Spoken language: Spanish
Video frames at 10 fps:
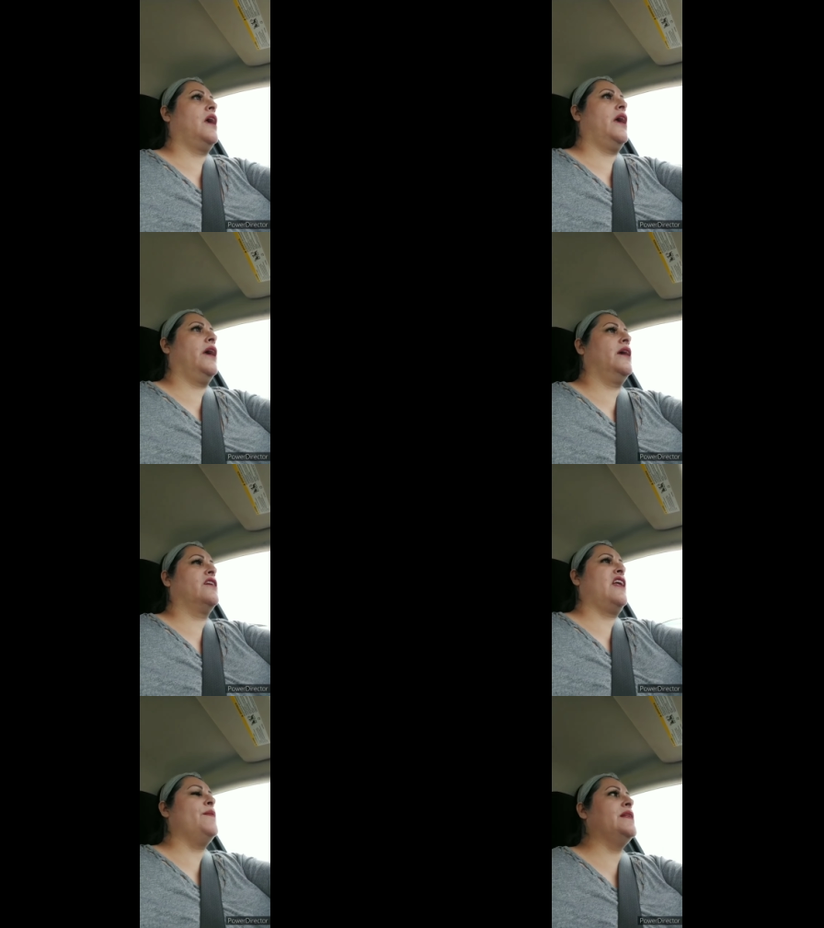
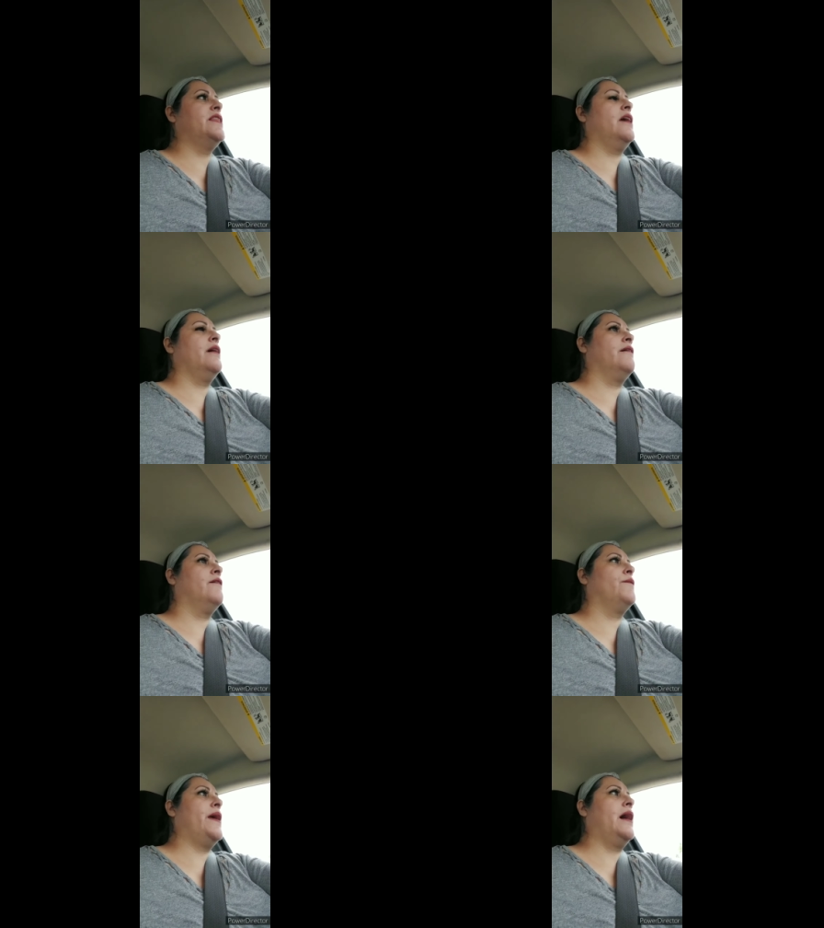que realmente
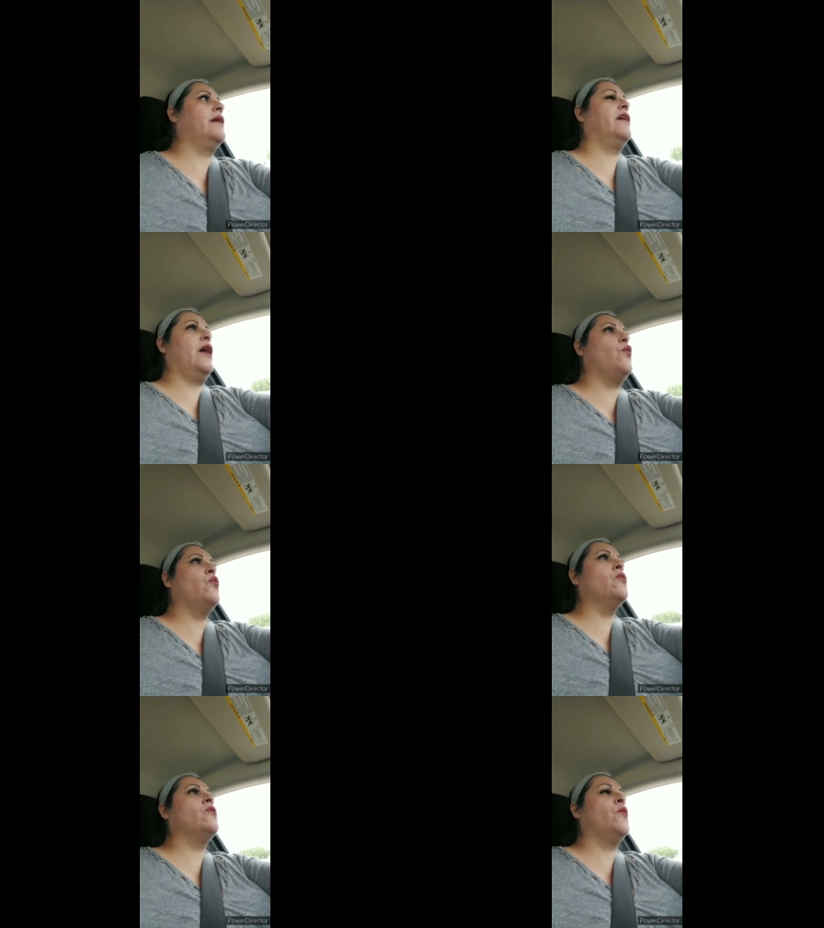vean que
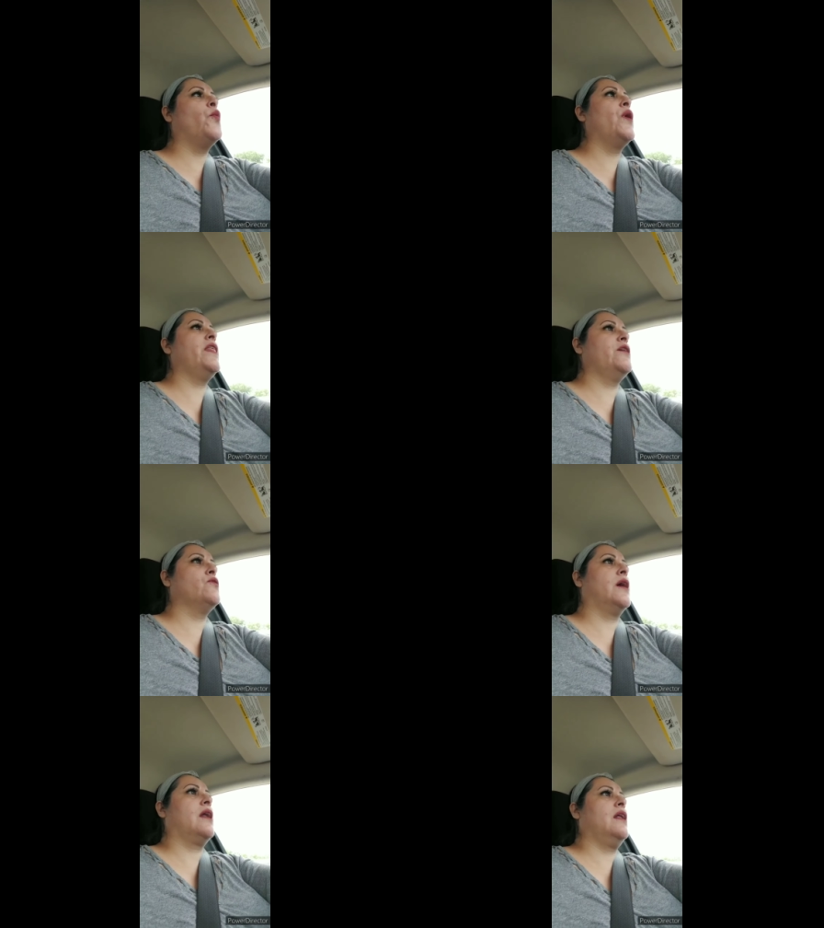uno no puede
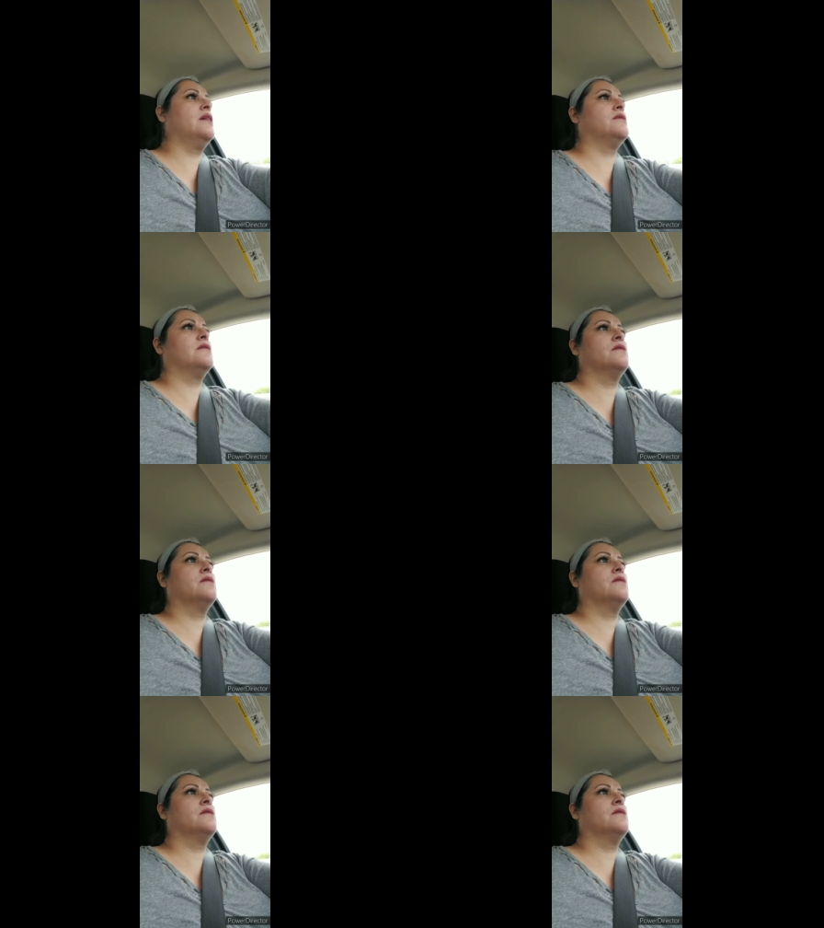ayudarles,